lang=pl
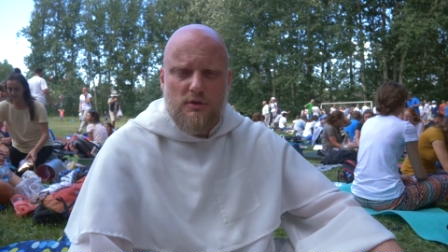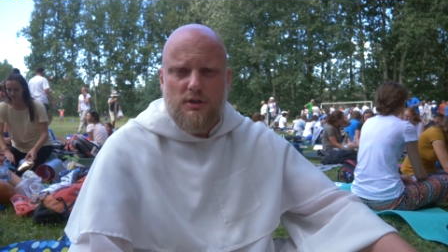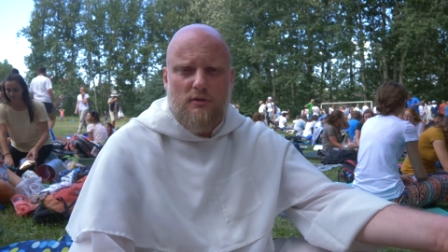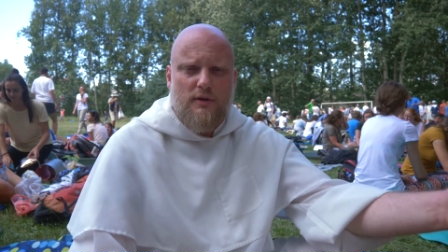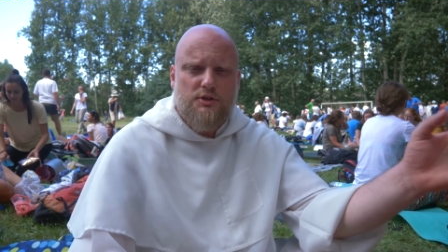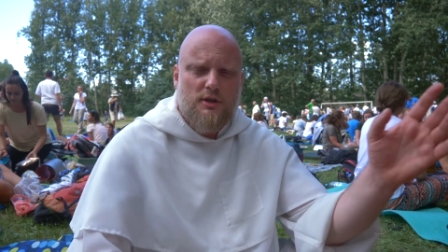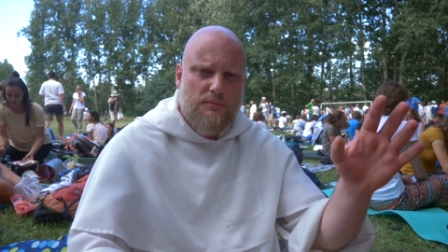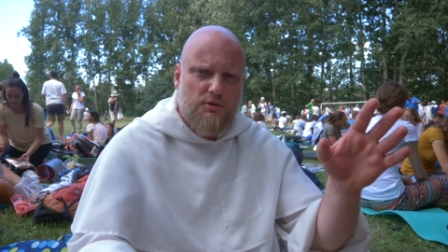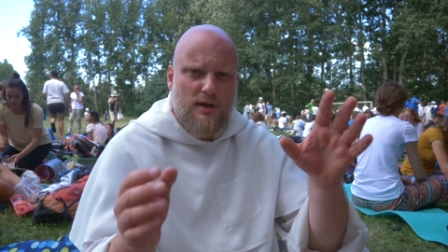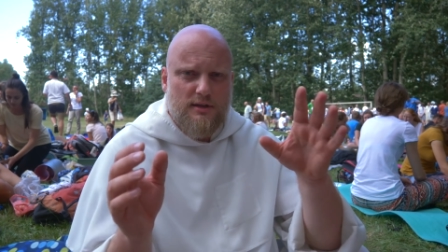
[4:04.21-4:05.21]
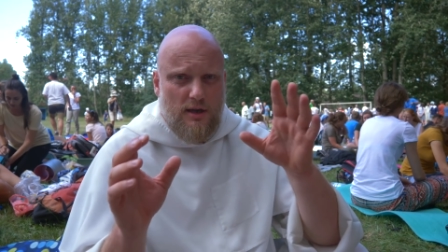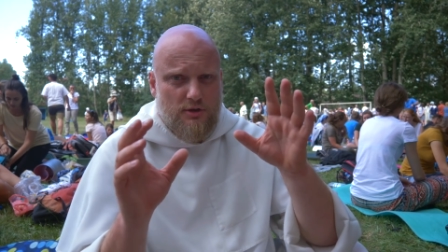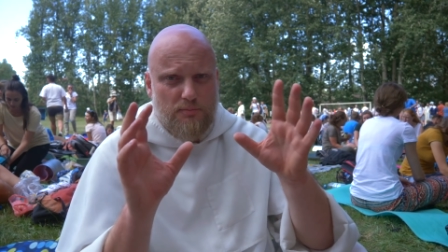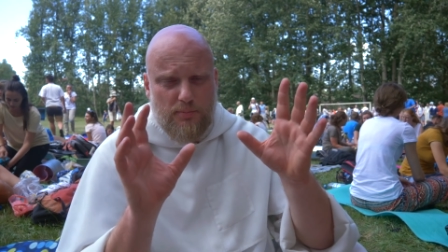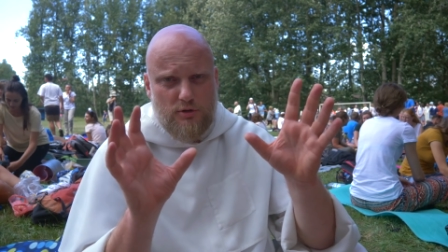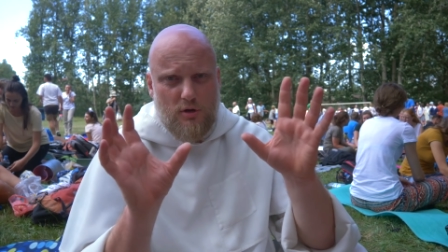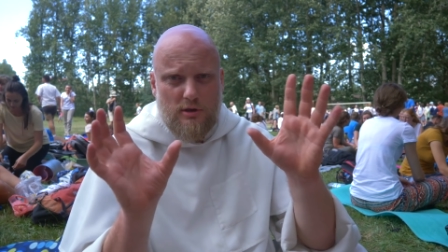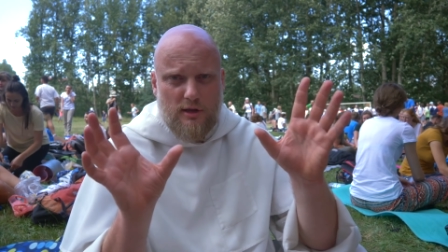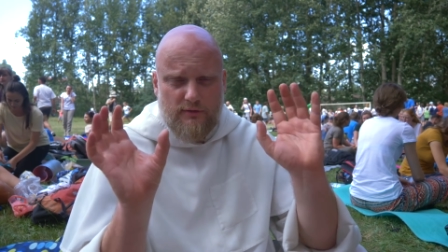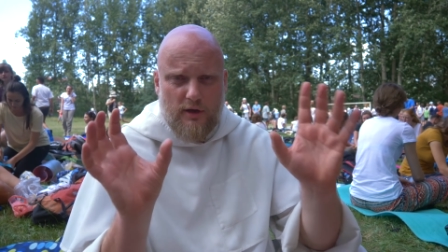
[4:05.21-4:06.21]
I zauważcie, te przykazania są
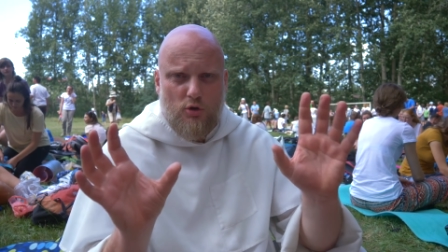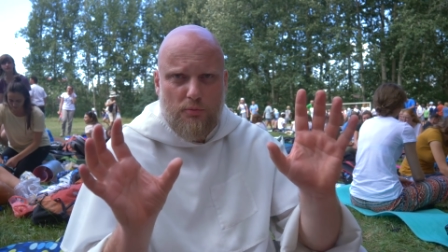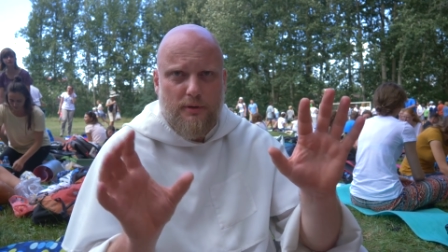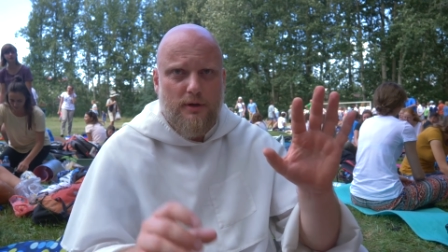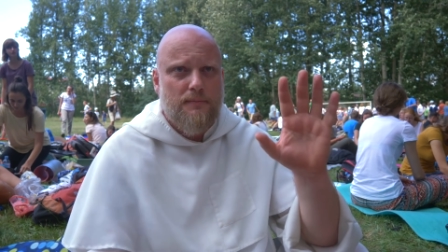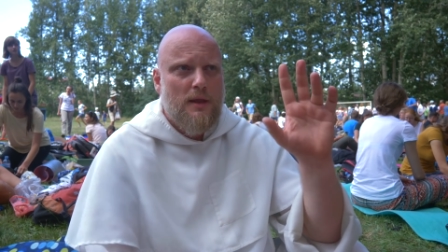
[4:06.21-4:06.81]
podzielone na dwie grupy.